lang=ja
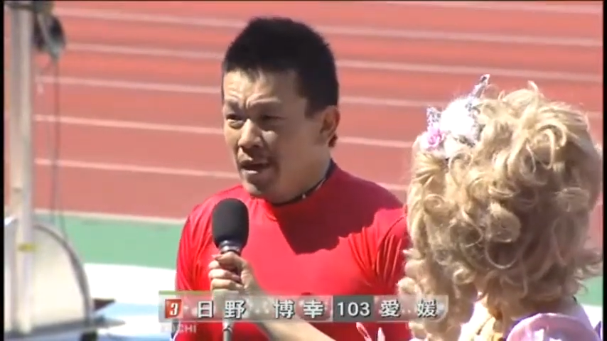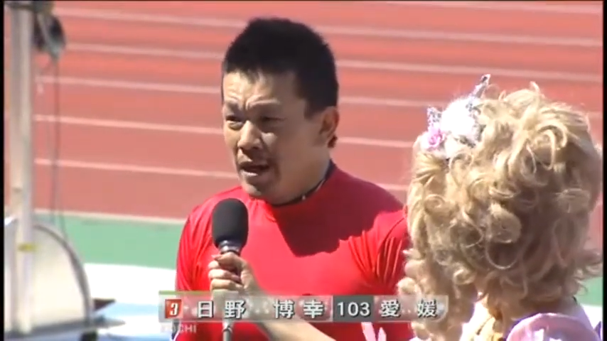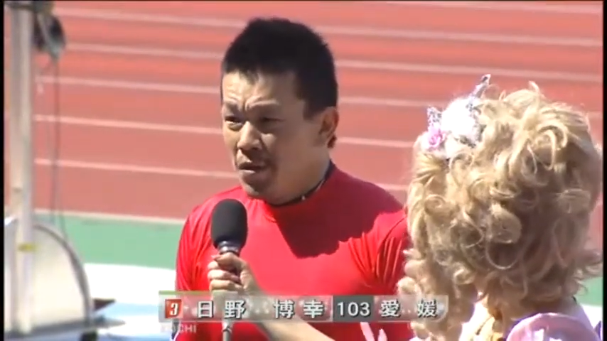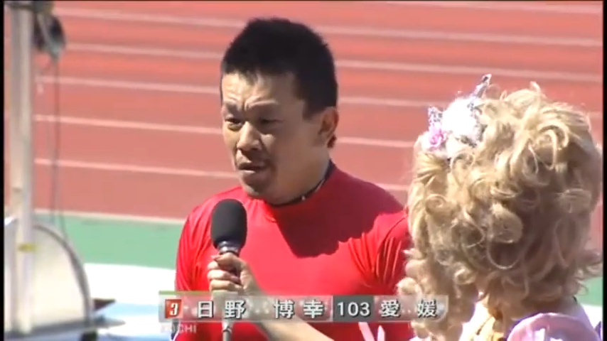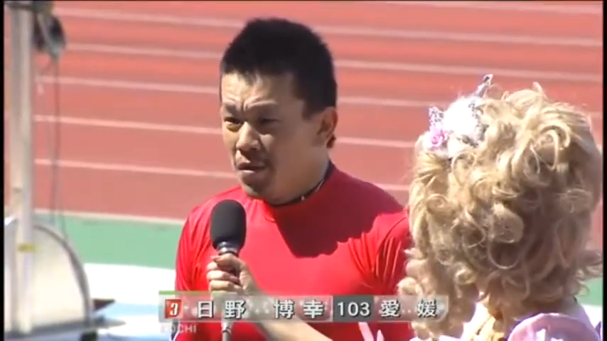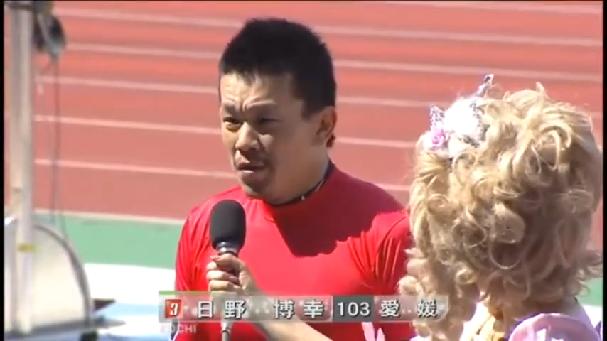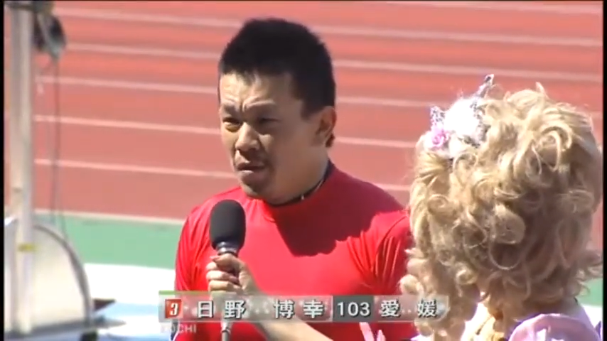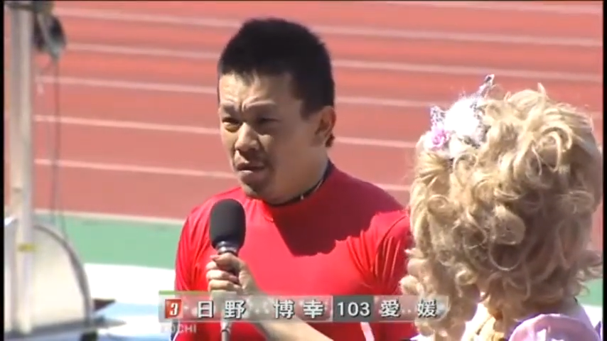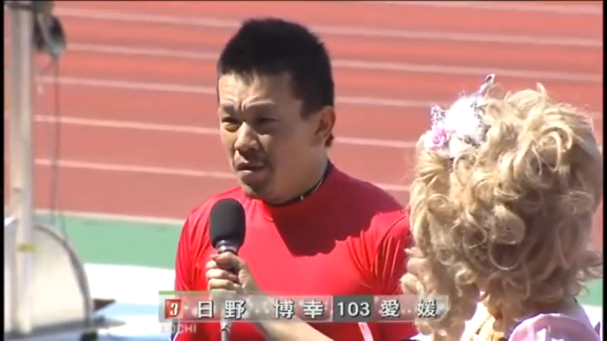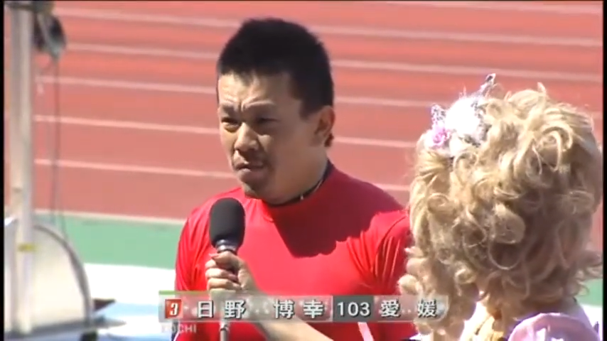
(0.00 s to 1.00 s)
あ
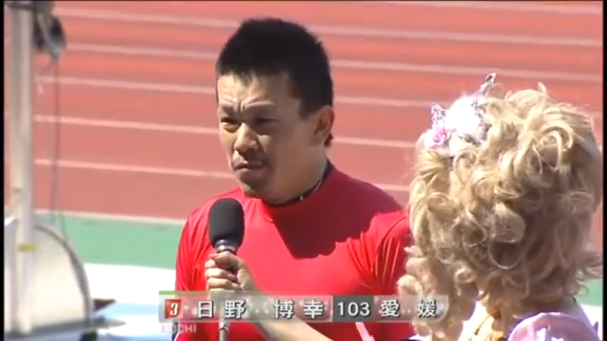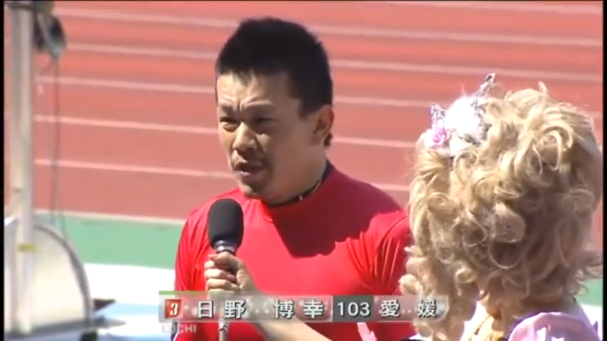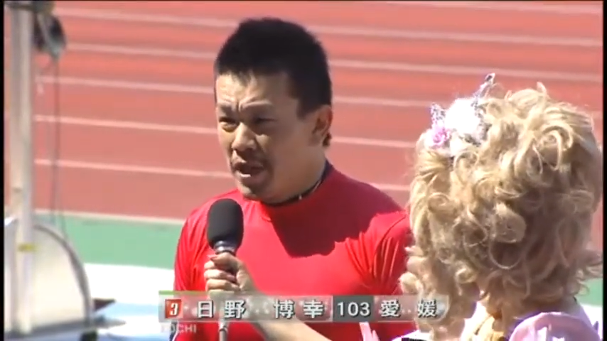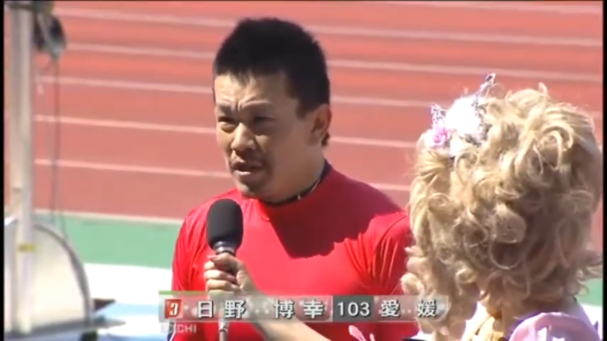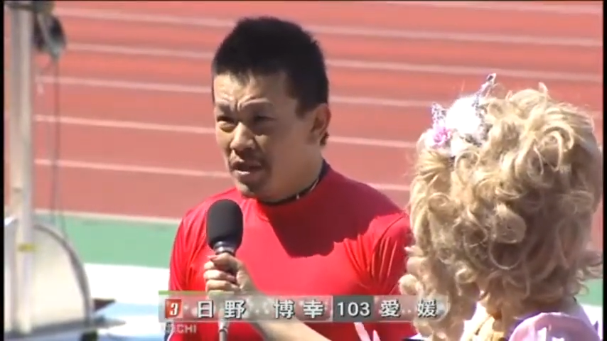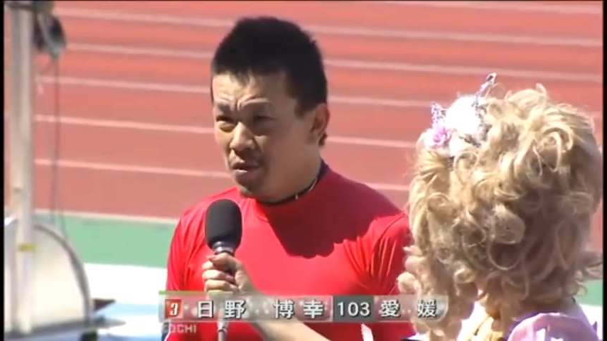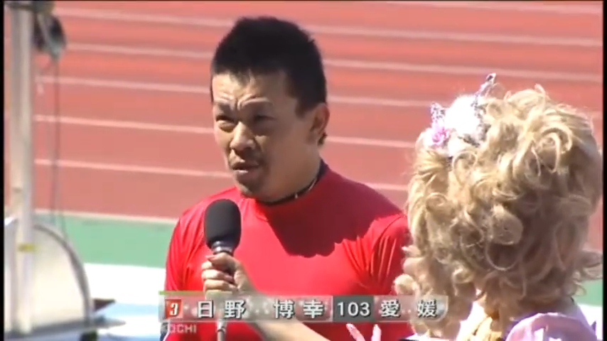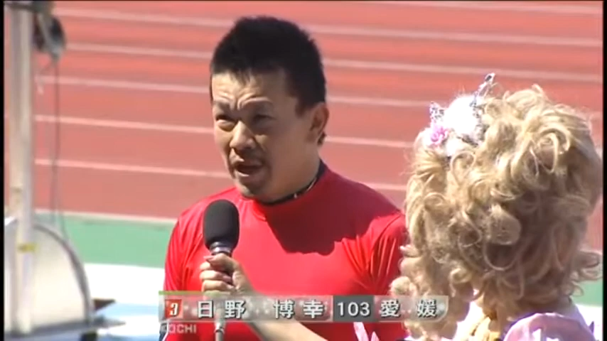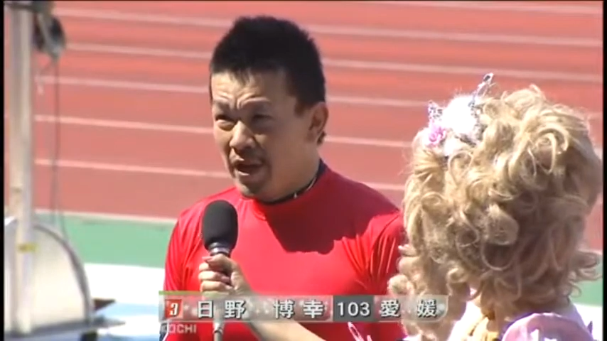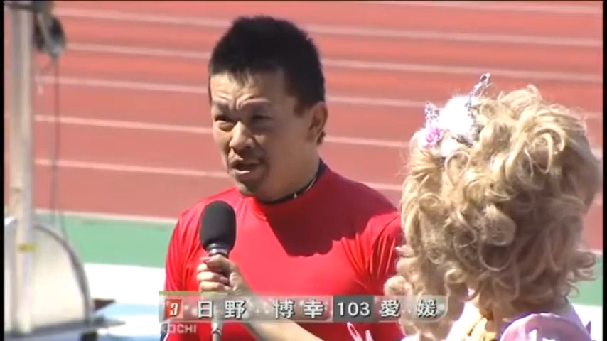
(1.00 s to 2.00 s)
の向かい風の
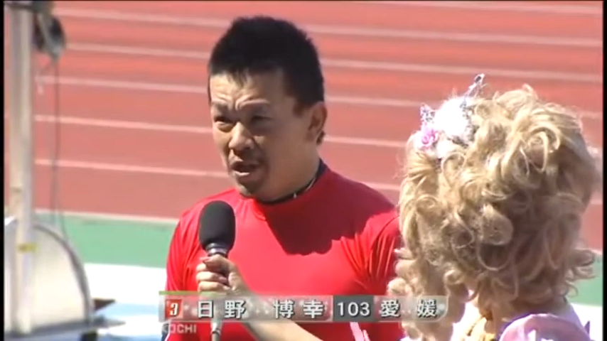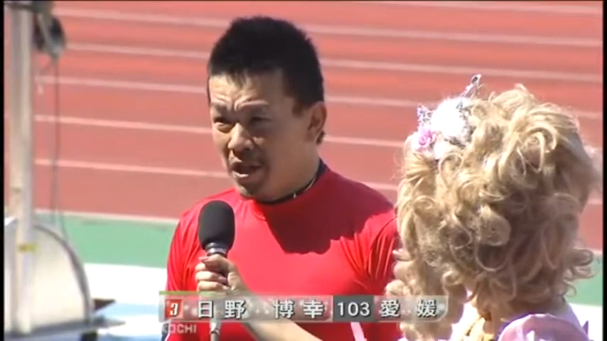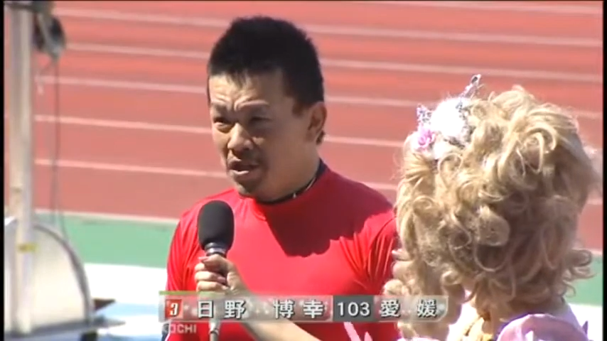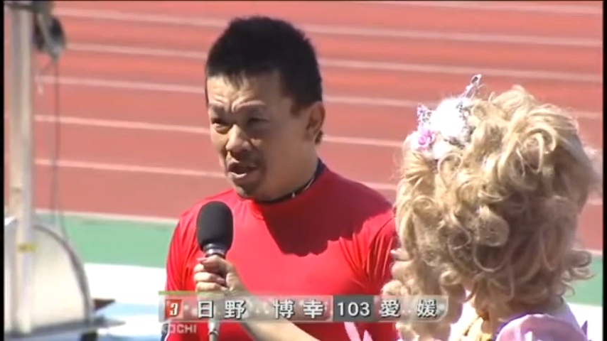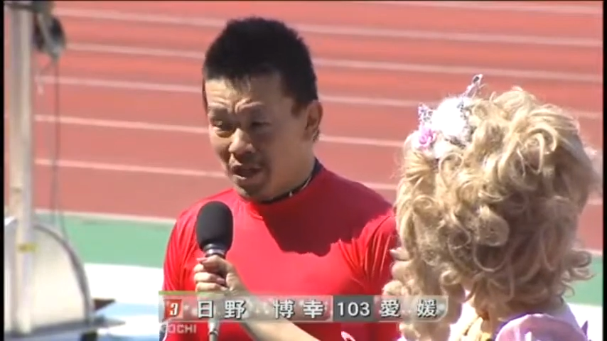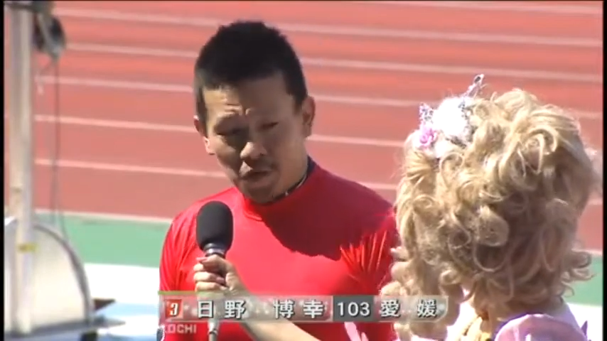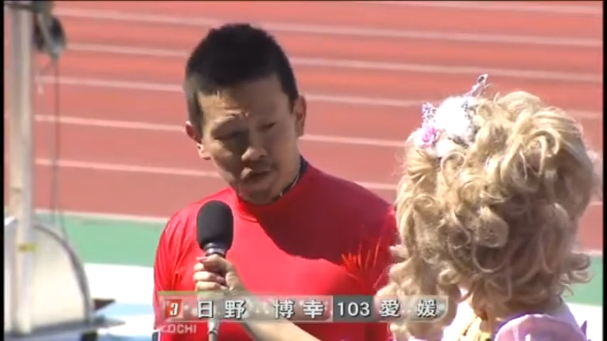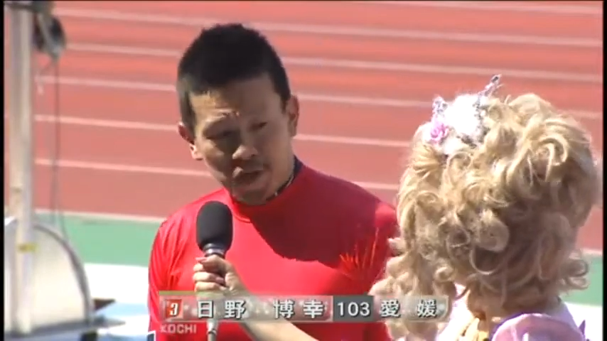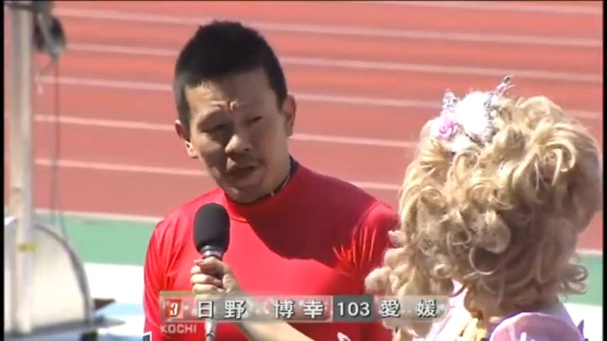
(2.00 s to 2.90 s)
ところでしっかり力をロス